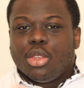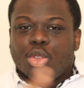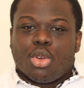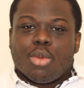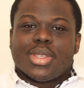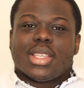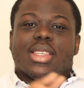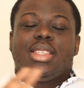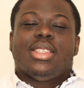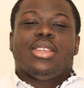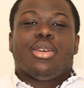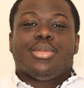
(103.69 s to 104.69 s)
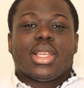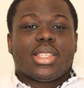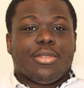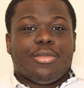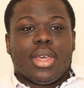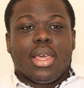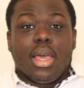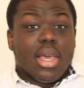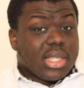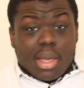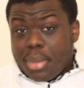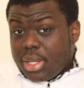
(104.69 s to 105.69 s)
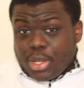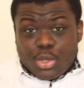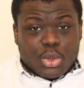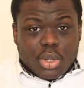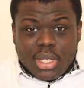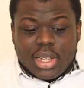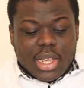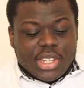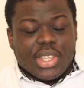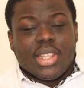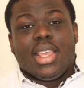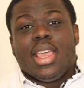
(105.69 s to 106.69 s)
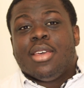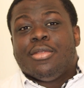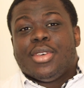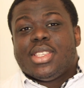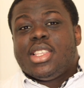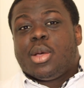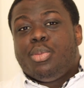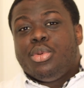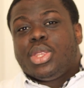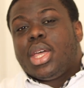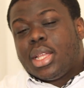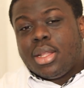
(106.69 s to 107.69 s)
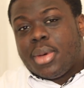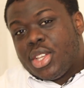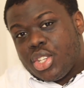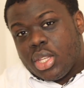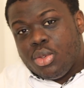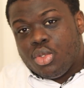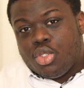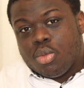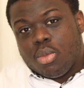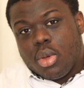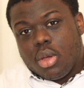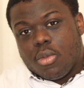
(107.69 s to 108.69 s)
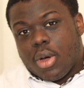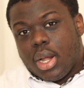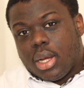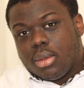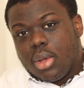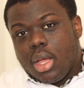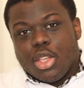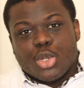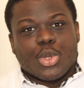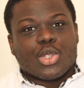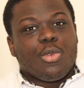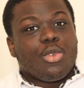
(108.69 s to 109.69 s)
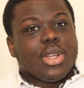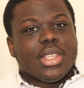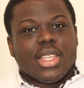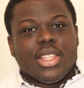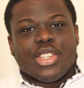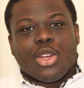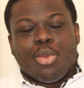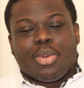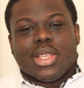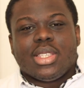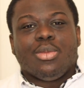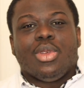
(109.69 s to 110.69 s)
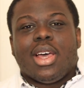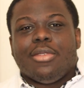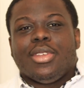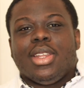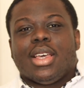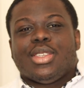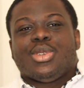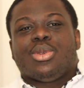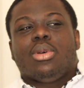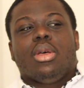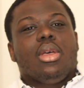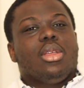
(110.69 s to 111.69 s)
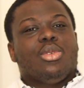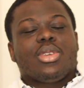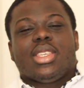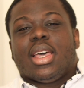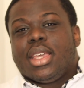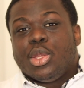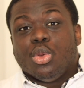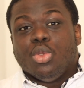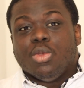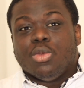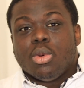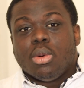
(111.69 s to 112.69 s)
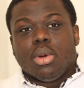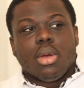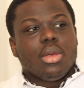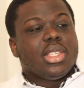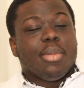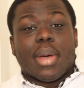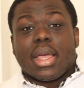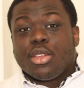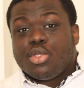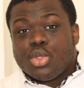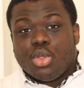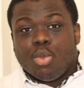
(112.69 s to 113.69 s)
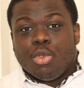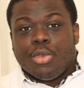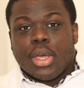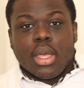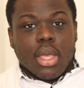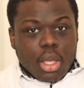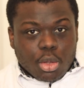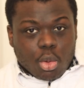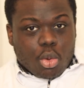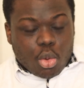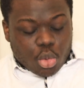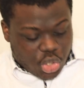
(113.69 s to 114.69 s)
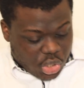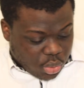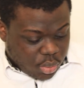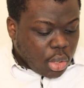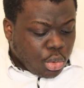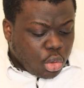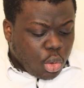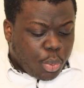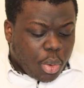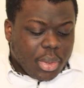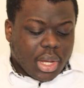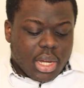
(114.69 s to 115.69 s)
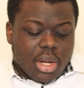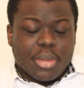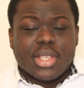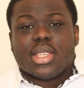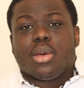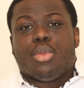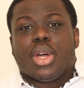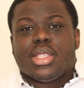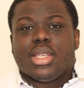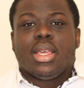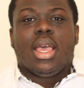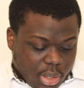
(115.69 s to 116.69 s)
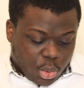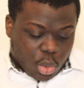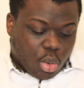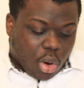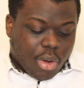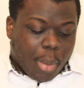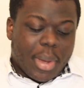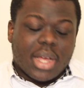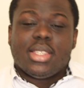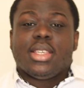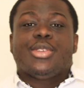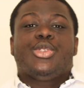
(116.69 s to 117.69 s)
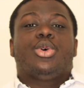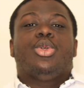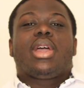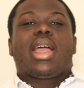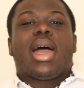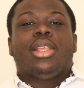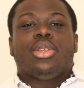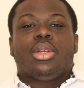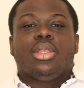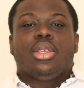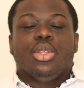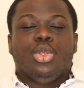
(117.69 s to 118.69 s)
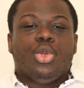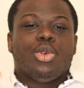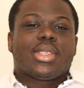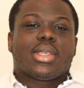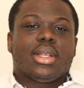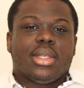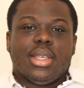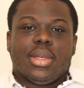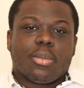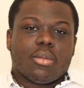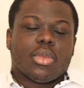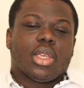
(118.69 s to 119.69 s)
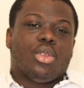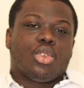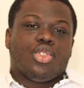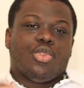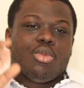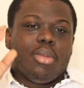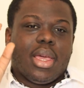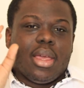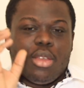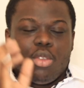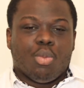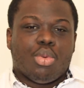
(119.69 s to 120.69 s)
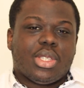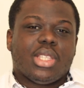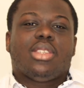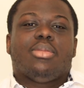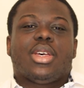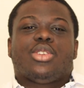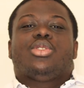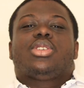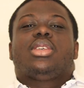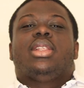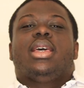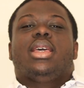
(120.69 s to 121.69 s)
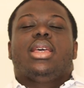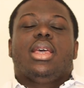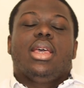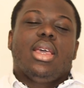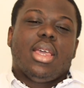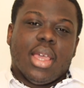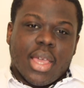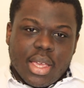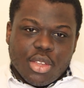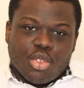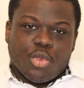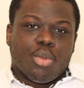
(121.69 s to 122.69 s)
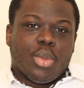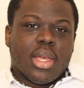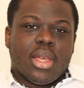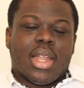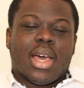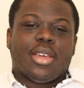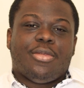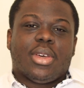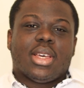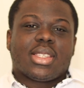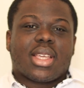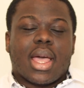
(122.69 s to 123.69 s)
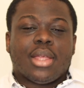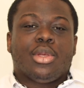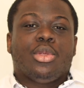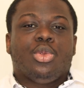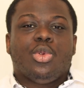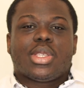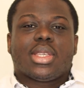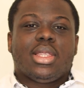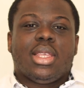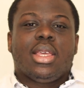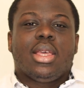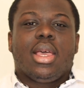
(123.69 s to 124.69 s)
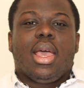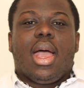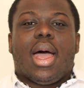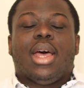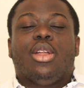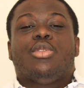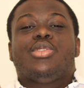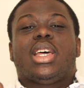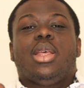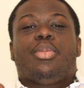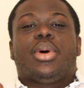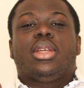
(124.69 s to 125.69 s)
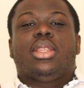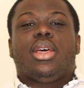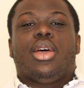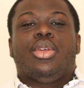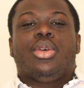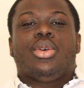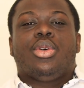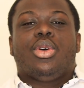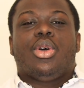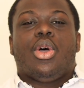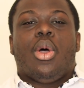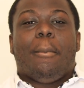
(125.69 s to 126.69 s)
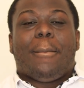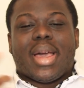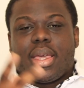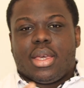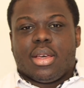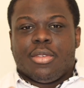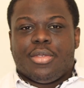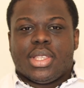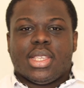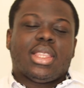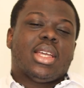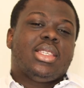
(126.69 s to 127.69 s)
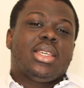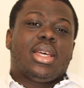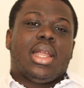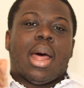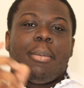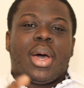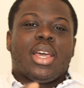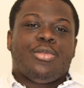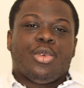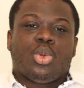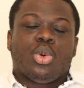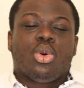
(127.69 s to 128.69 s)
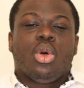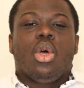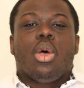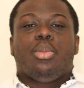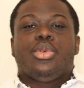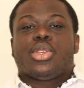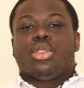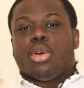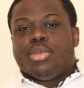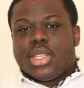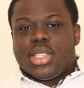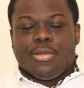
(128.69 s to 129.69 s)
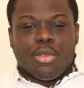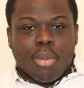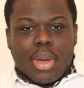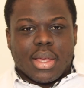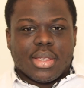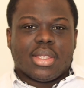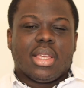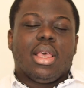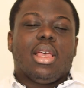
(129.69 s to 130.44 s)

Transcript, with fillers: Donc comme ça c'est dit, comme ça c'est fait. Ça m'aide à soutenir la chaîne et à investir plus tard dans ma chaîne YouTube. Voilà. Je pense que vous connaissez déjà le principe de l'affiliation, donc c'est rien de nouveau, c'est pas quelque chose de mauvais. Donc on continue. Donc le premier élément, c'est un boîtier. Donc on va partir sur le Canon 200D. Donc je vous mets une petite image de ce qu'il est et je mets la référence Canon 200D. Alors vous allez prendre un, pack en fait, c'est-à-dire l'appareil photo plus un objectif de base.